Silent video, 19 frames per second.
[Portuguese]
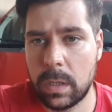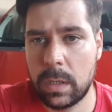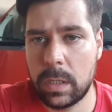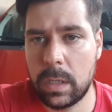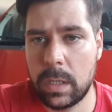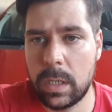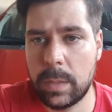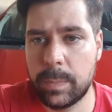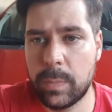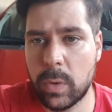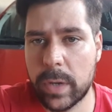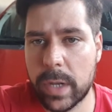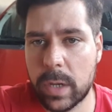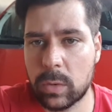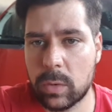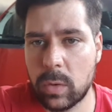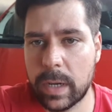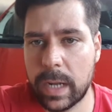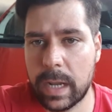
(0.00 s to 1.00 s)
e por que, que
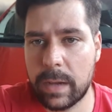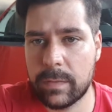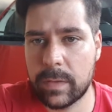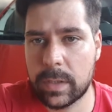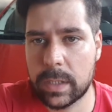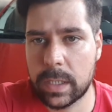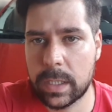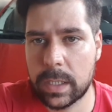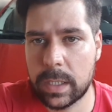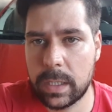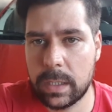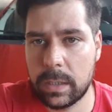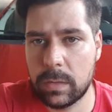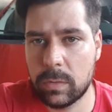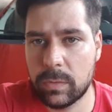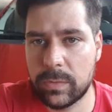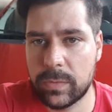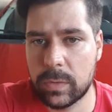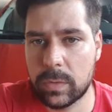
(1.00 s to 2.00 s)
eu tô gravando aqui,
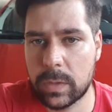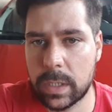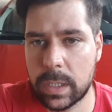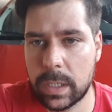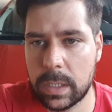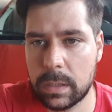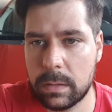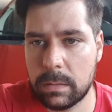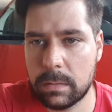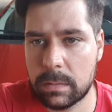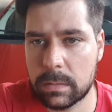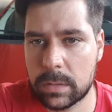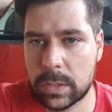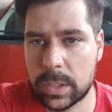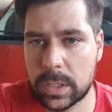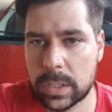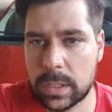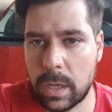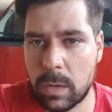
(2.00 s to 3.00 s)
no fundo aqui
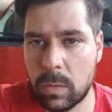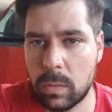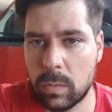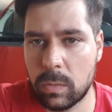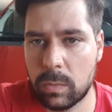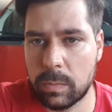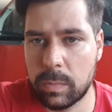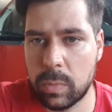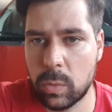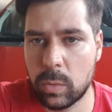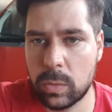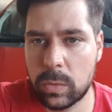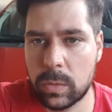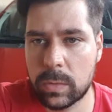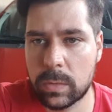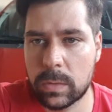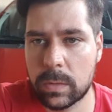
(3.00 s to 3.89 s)
está com um ponto,